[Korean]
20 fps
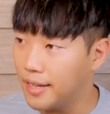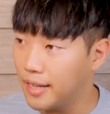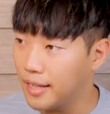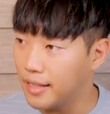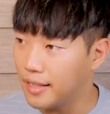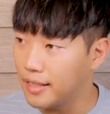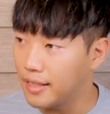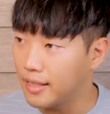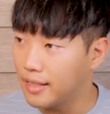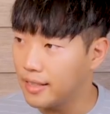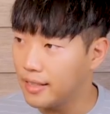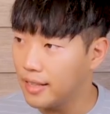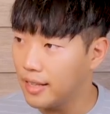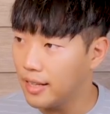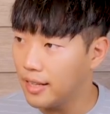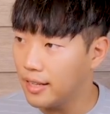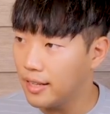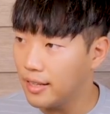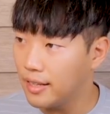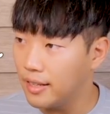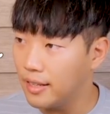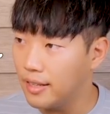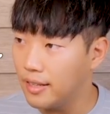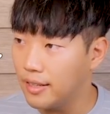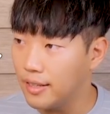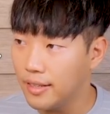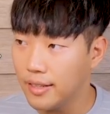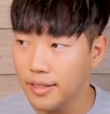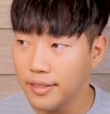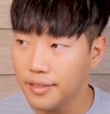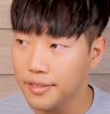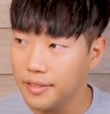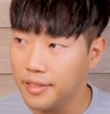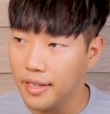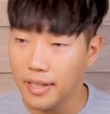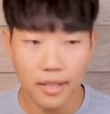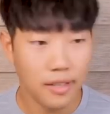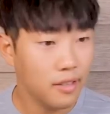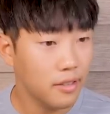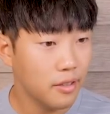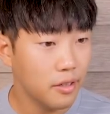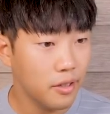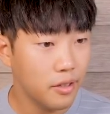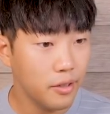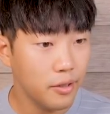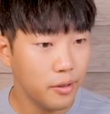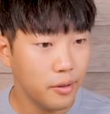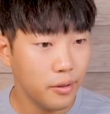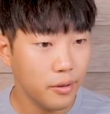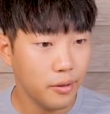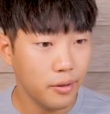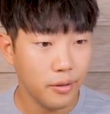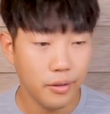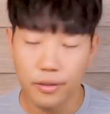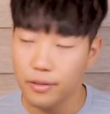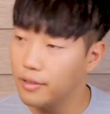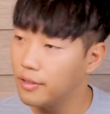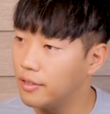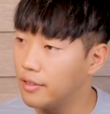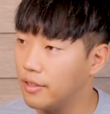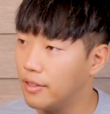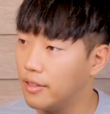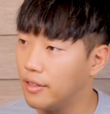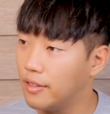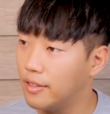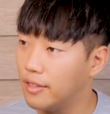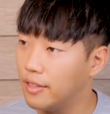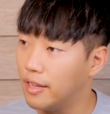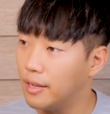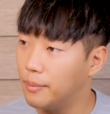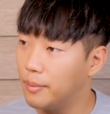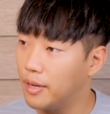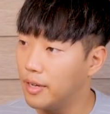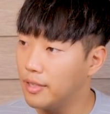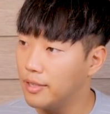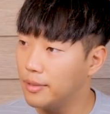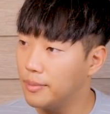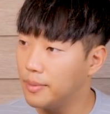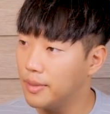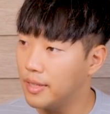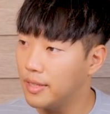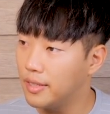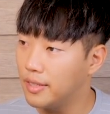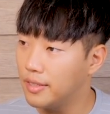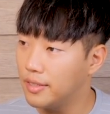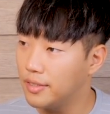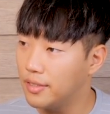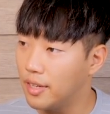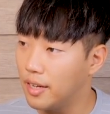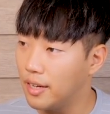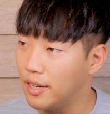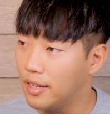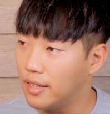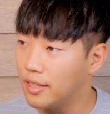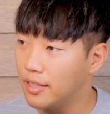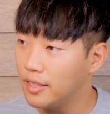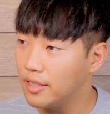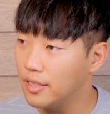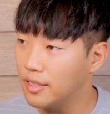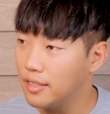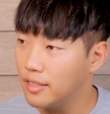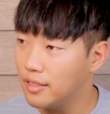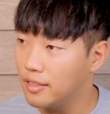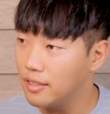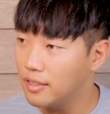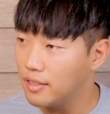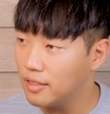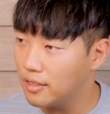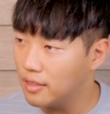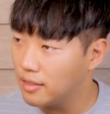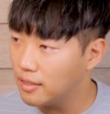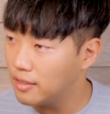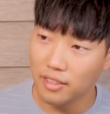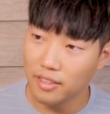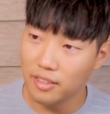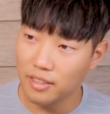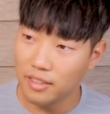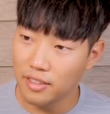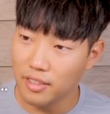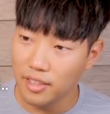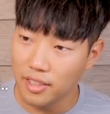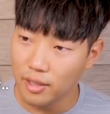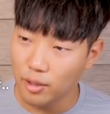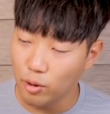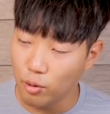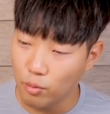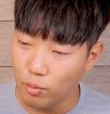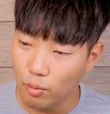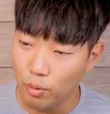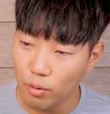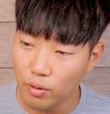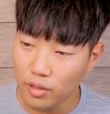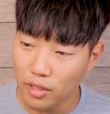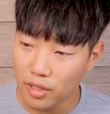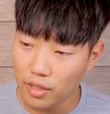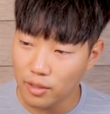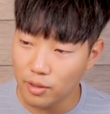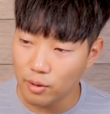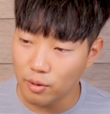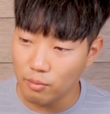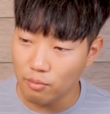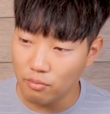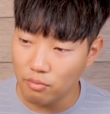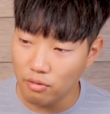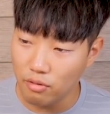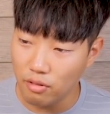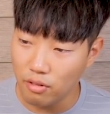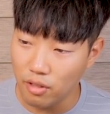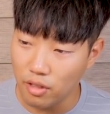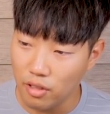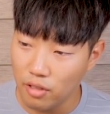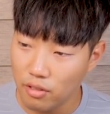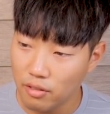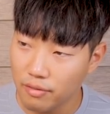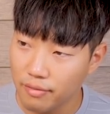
싹 드네 싹 터요 내 마음의 사랑이 너무 뽕짝처럼 불렀네